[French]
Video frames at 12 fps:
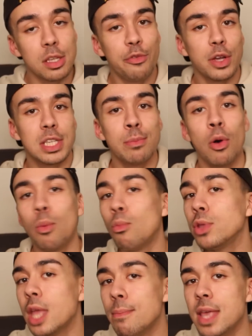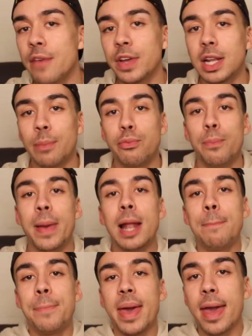C'est forcément mon ami avec la plus
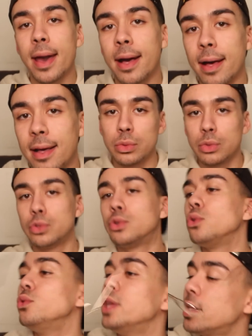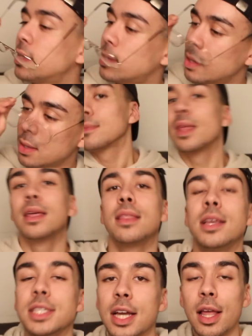belle paire de lunettes.
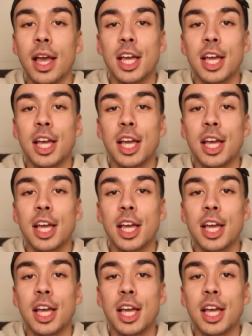Non, je rigole.